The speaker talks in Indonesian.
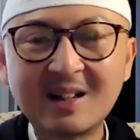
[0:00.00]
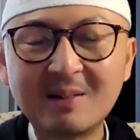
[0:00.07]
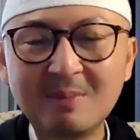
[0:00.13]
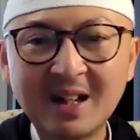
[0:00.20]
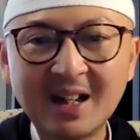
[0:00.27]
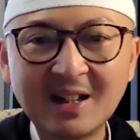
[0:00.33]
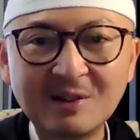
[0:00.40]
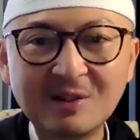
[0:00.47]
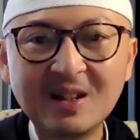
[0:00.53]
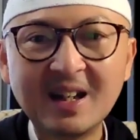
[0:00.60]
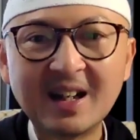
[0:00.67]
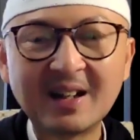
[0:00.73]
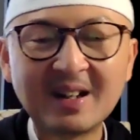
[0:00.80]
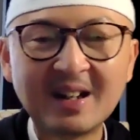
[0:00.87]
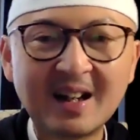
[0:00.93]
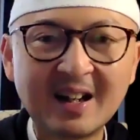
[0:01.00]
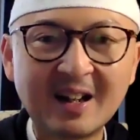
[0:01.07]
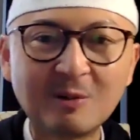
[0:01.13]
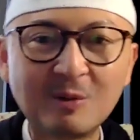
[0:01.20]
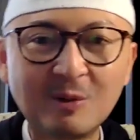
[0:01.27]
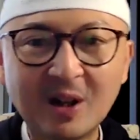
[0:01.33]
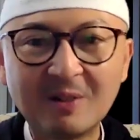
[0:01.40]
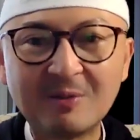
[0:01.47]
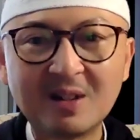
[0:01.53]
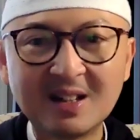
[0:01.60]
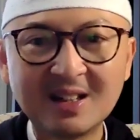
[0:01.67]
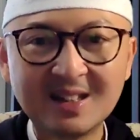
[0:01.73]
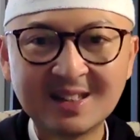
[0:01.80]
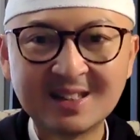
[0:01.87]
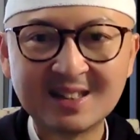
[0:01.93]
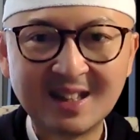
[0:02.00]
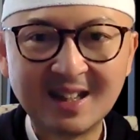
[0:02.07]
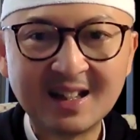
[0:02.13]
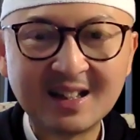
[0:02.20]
kebaikan dunia ke akhirat whatever it is